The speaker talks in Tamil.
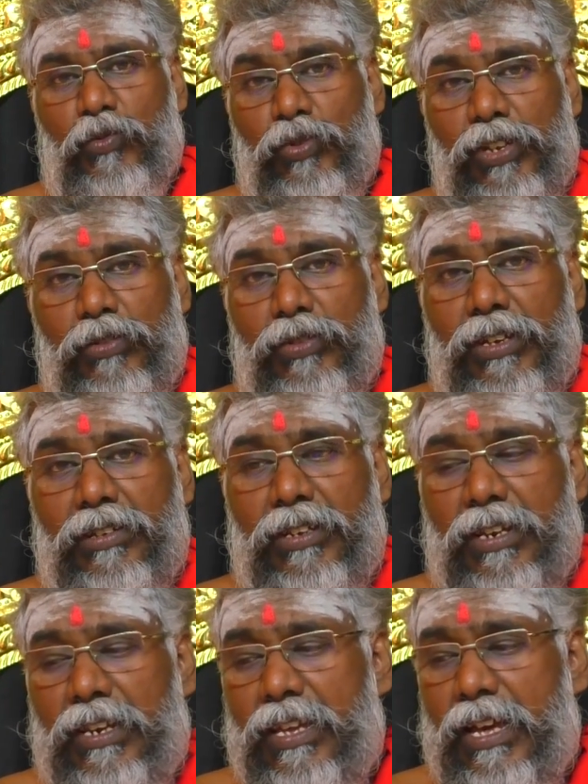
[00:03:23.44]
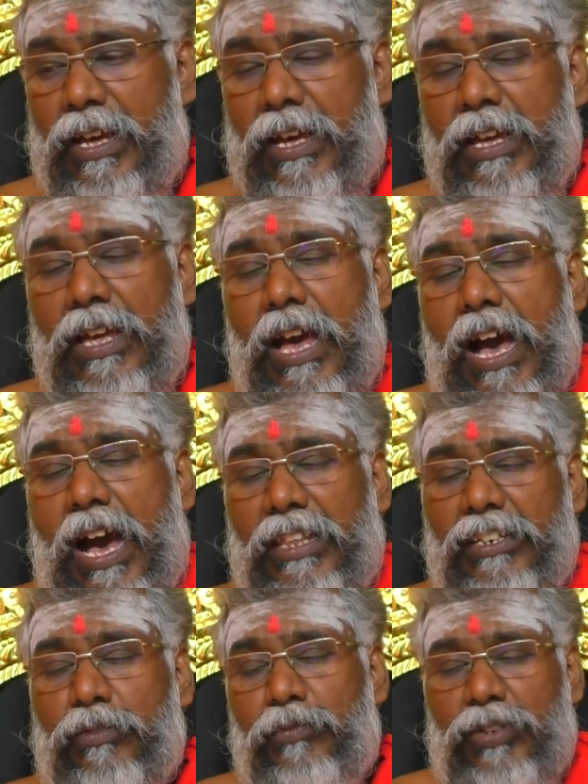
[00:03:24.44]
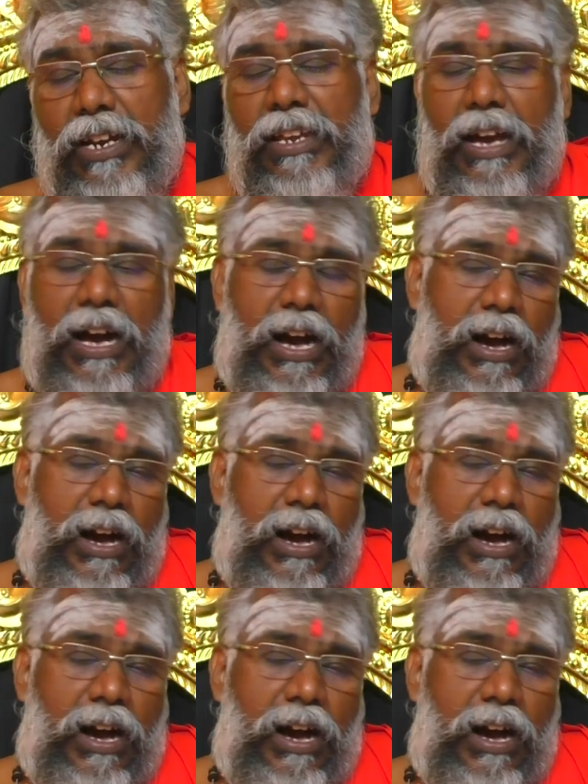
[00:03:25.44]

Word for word: சூரிய உதயம் இருக்கு இல்லையா அதுக்கு முன்னாடி